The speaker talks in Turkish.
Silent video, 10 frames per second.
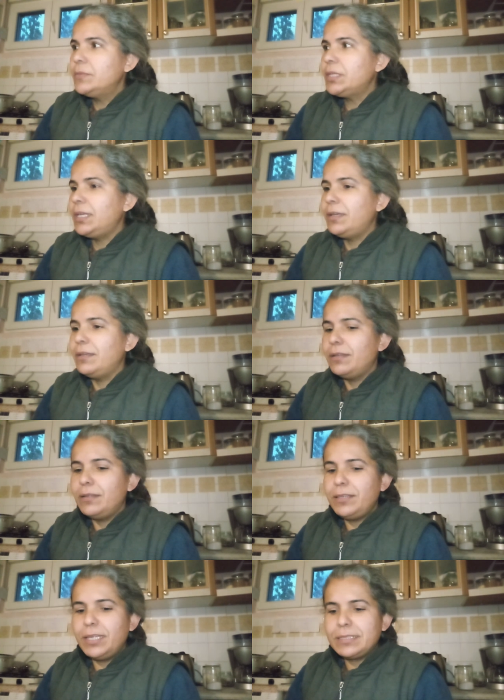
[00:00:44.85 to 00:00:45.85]

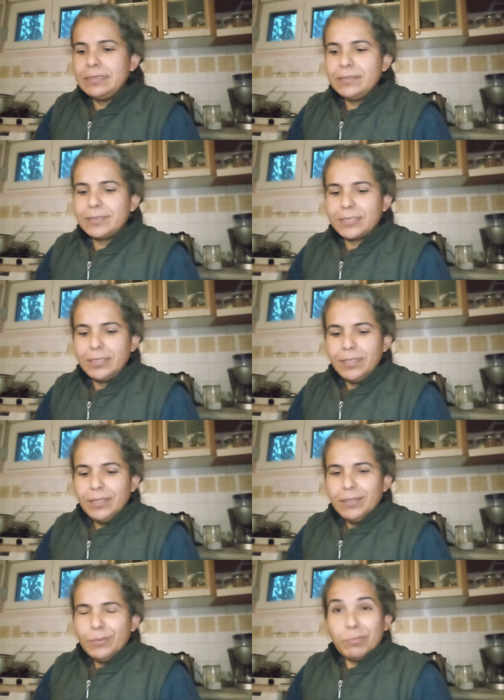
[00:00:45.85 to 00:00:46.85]
Ya, yakındır
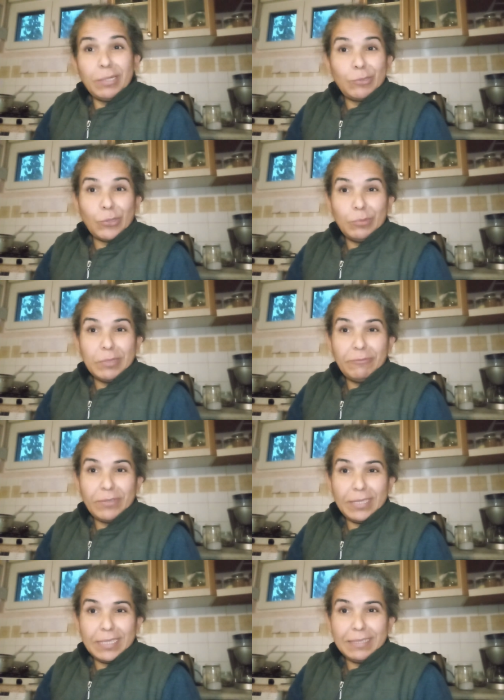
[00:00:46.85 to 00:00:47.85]
balık olmam
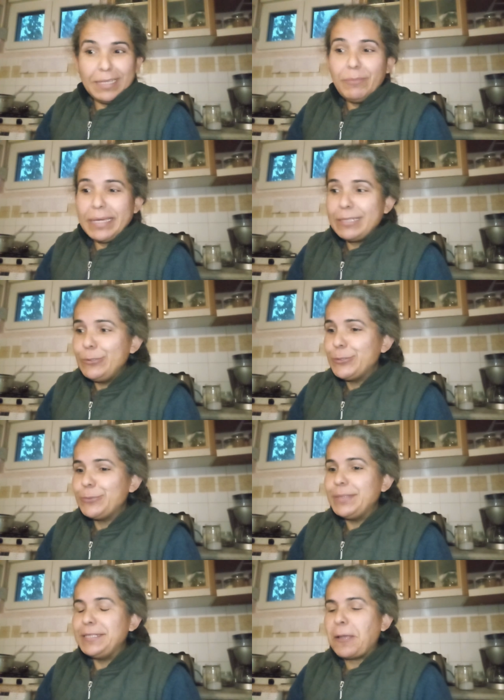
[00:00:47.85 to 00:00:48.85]
falan diye
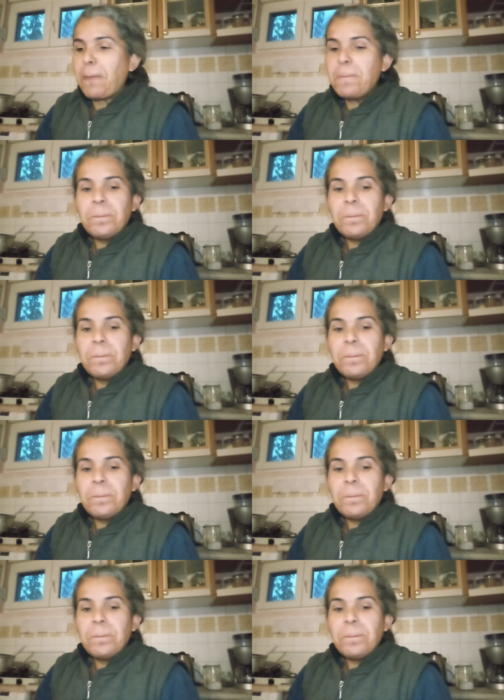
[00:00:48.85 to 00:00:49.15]
bekliyorum hani.